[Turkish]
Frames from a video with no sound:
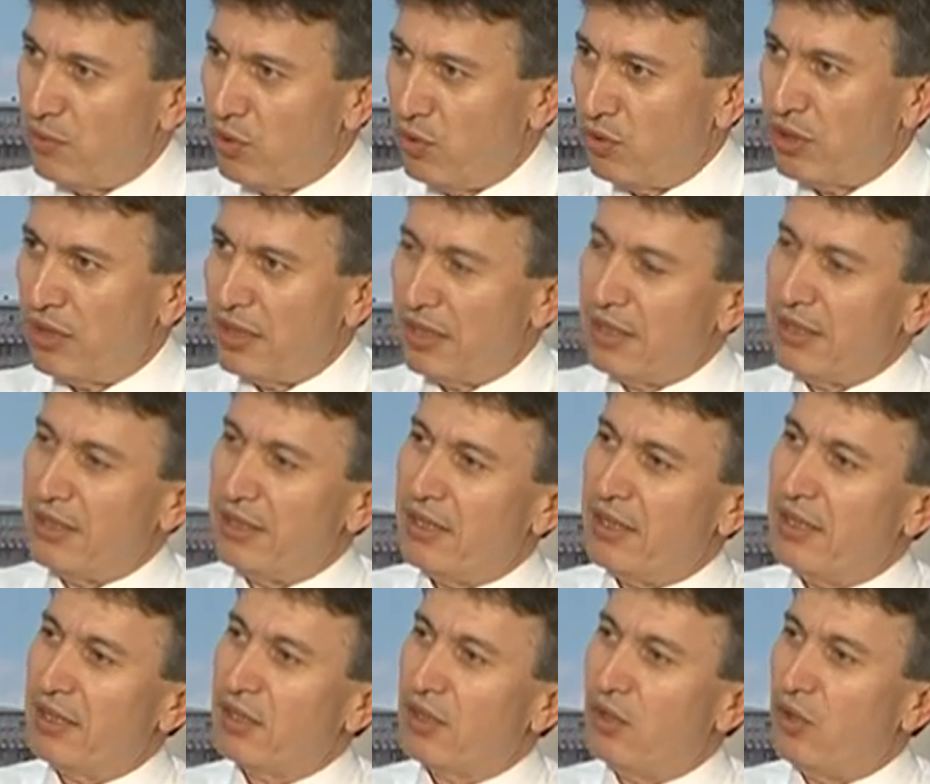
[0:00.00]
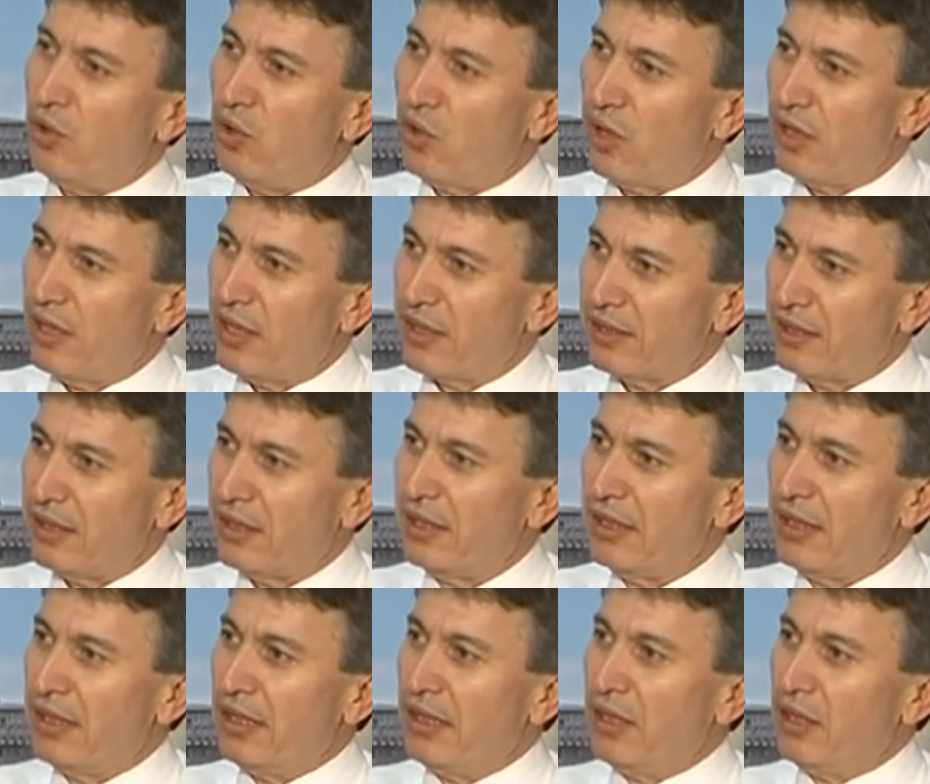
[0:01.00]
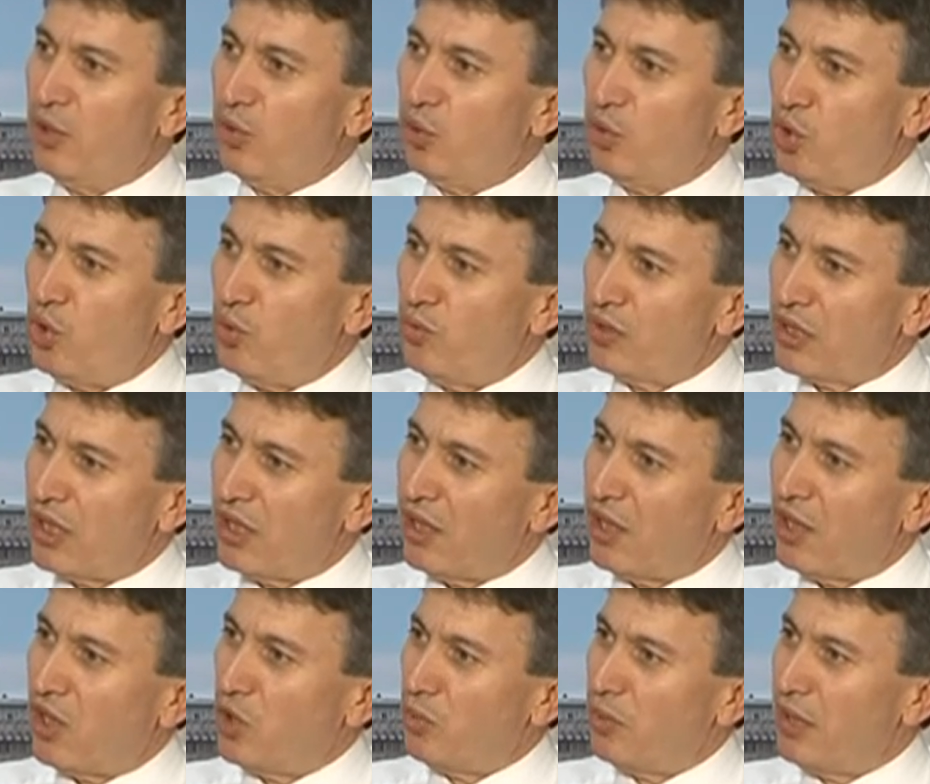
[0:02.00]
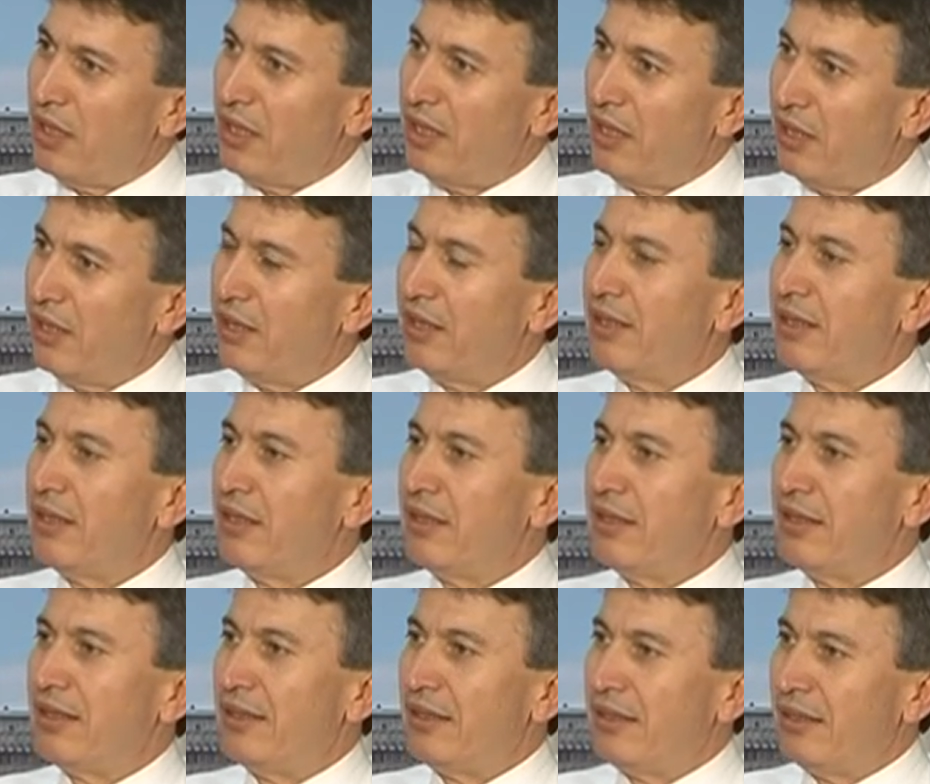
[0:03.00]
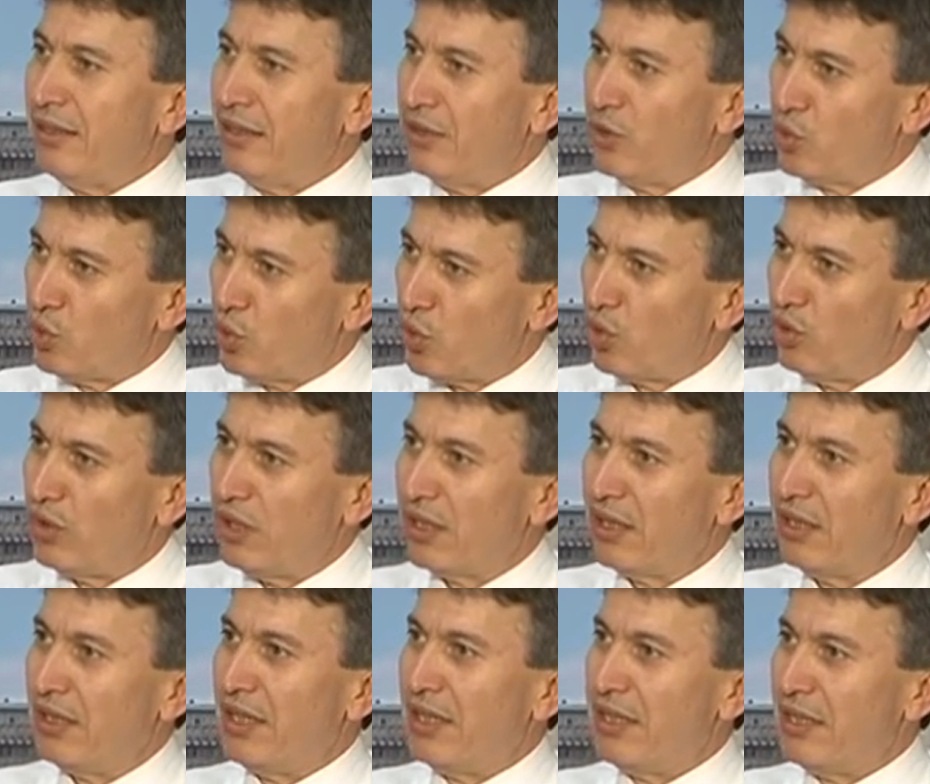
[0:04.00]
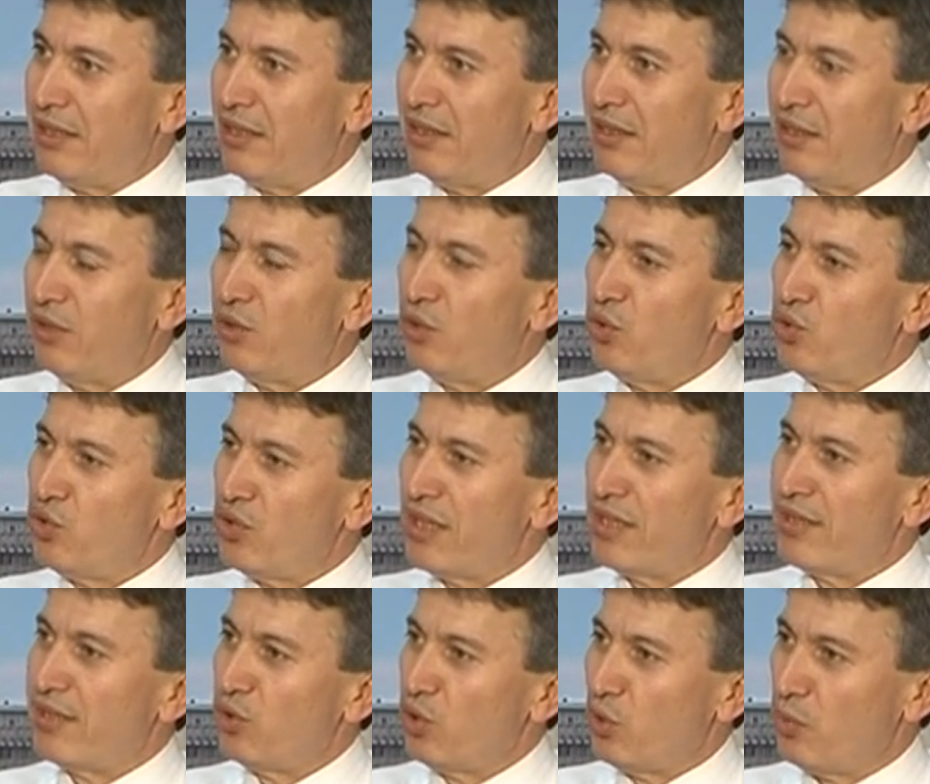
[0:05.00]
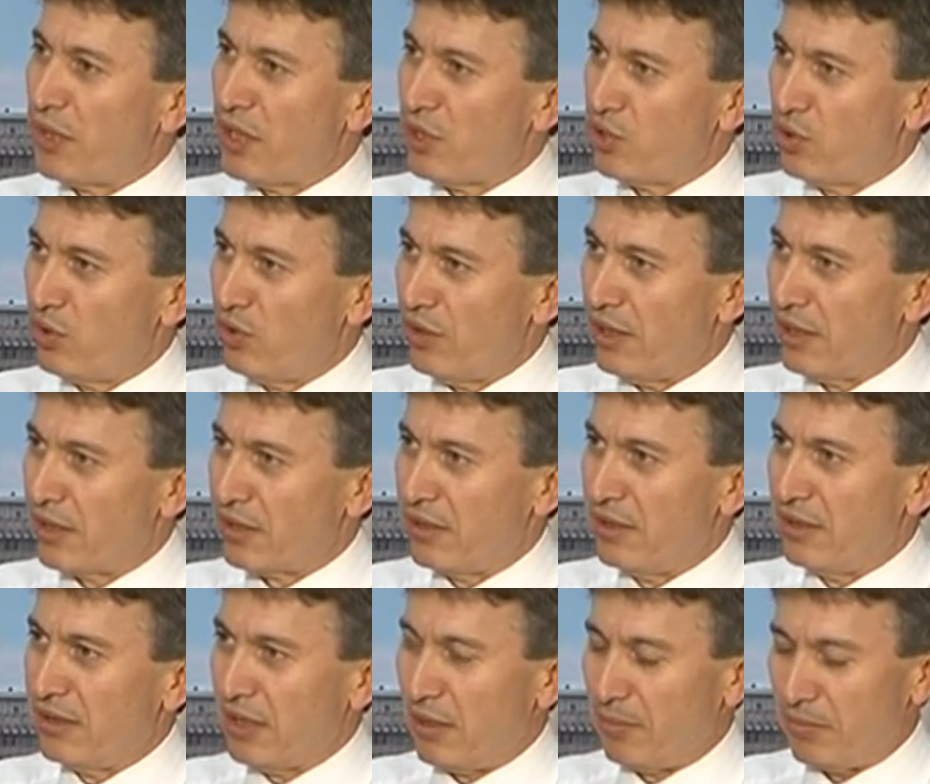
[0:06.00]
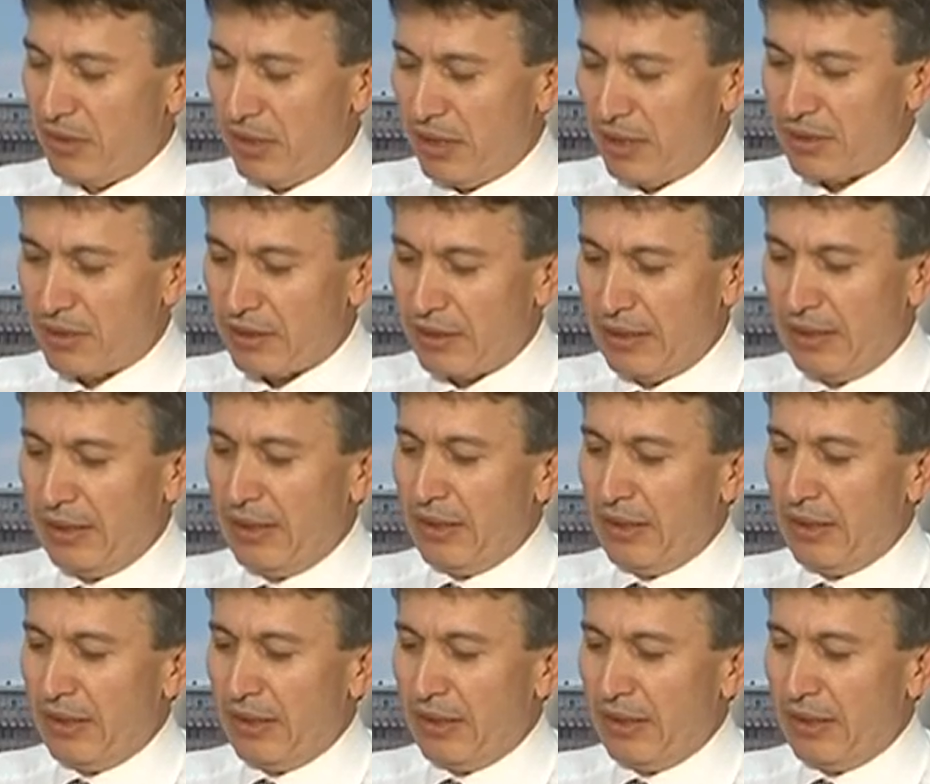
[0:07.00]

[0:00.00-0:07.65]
gibi ülkelere giderek oralarda doğumsal anomali sorunlarıyla ilgili ücretsiz operasyonlar yaptılar.